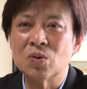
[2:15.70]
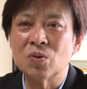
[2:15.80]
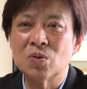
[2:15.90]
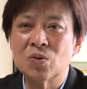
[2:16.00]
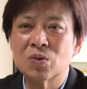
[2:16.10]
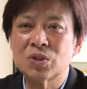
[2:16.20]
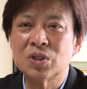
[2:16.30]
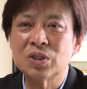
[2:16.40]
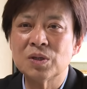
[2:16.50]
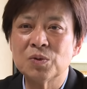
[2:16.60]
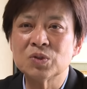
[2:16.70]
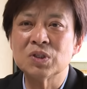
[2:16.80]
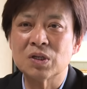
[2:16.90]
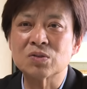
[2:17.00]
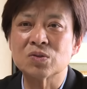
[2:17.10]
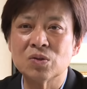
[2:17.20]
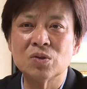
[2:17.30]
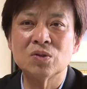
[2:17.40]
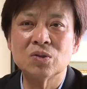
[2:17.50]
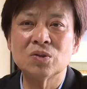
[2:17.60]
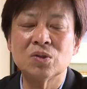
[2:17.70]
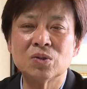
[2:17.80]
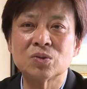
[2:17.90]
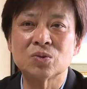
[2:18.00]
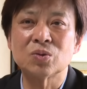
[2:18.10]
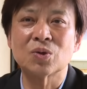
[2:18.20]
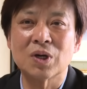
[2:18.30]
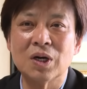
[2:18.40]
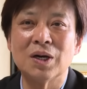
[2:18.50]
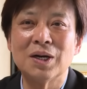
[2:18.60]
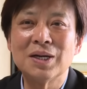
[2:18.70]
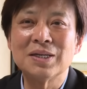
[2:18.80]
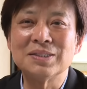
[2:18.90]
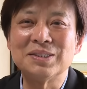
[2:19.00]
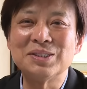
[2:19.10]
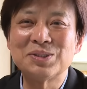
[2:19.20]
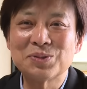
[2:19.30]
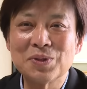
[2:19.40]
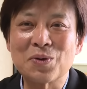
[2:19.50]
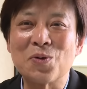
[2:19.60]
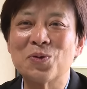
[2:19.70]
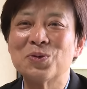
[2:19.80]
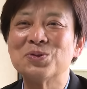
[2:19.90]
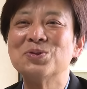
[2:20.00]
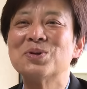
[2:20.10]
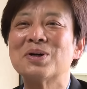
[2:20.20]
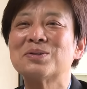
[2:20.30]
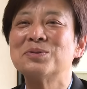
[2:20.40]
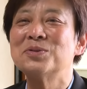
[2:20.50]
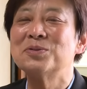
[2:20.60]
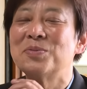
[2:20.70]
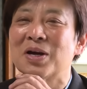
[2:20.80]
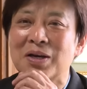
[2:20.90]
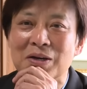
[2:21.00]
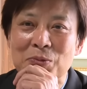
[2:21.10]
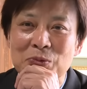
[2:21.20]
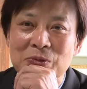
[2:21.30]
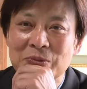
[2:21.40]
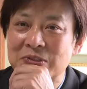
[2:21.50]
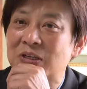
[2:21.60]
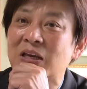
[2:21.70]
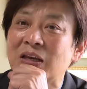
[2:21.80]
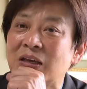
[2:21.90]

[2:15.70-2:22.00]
大きなもんになるぞとか実はここの入学前から思ってましたね。は